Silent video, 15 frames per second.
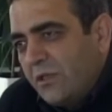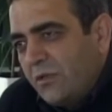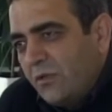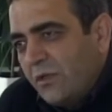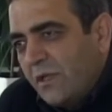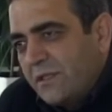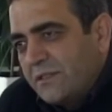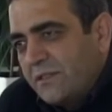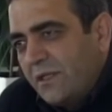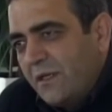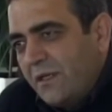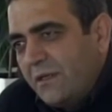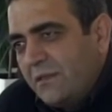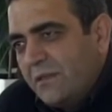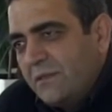
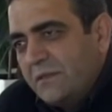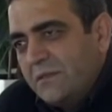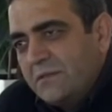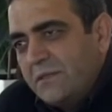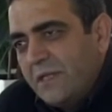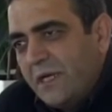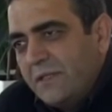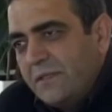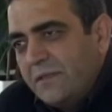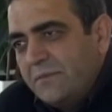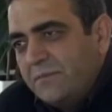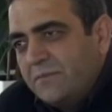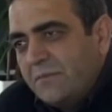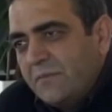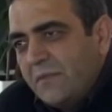alıyorlarsa e, yani
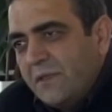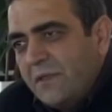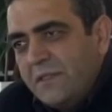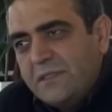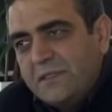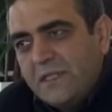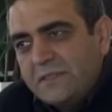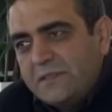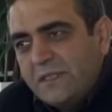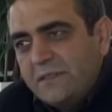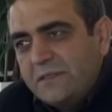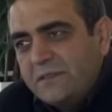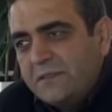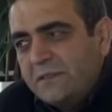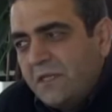
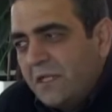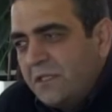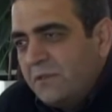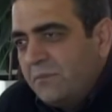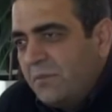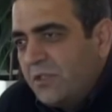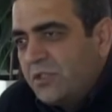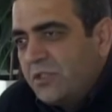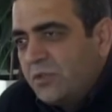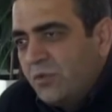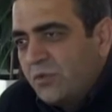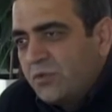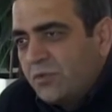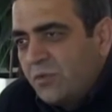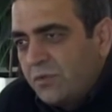isterseniz yani 5 kişi
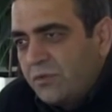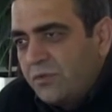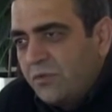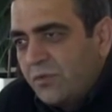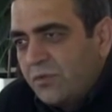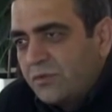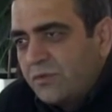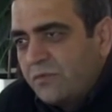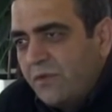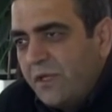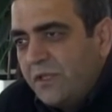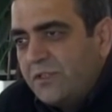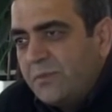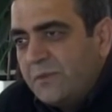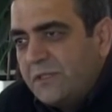olsun, 10 kişi olsun veya
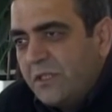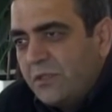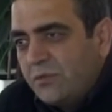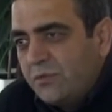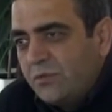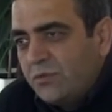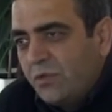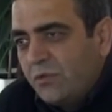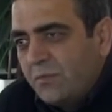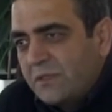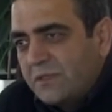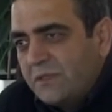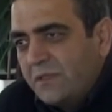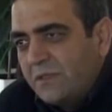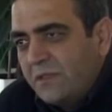hiçbir tehdit gücü
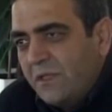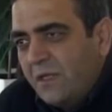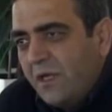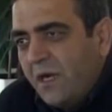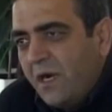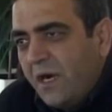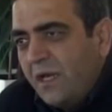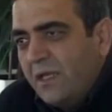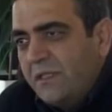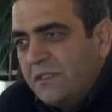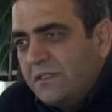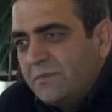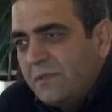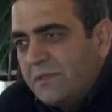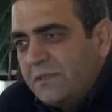olmasın aynı
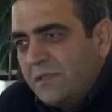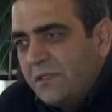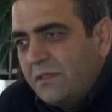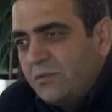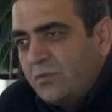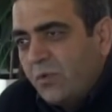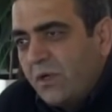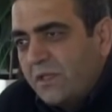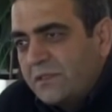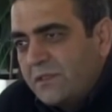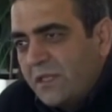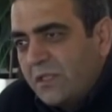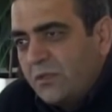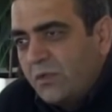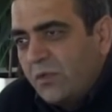hizmeti çok az
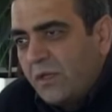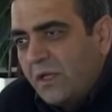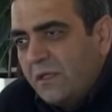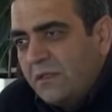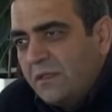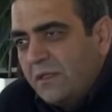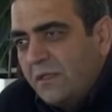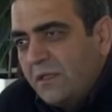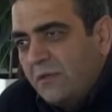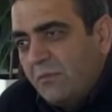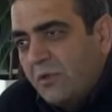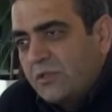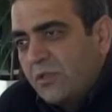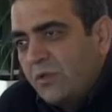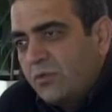sayıda olan
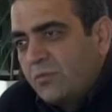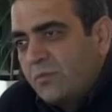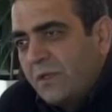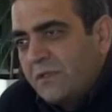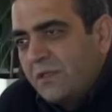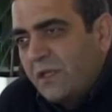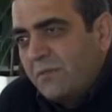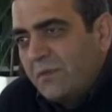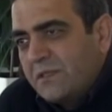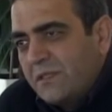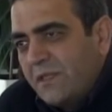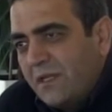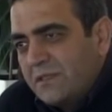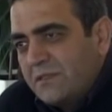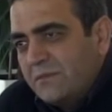başka grupların da
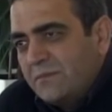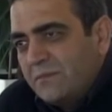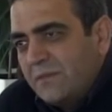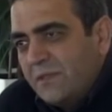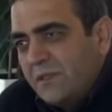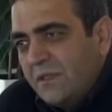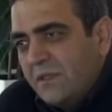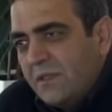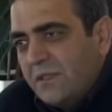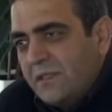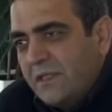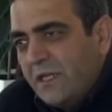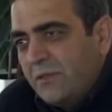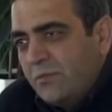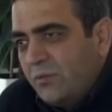alması lazım.
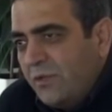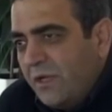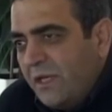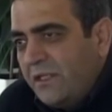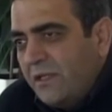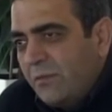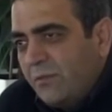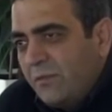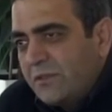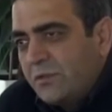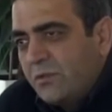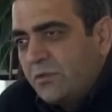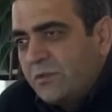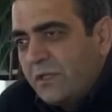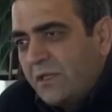Yani bu yayın
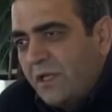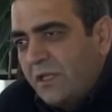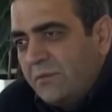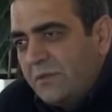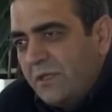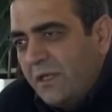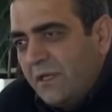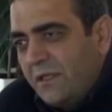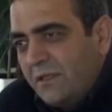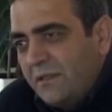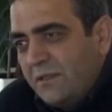yapılması kültürün ayıbı değil.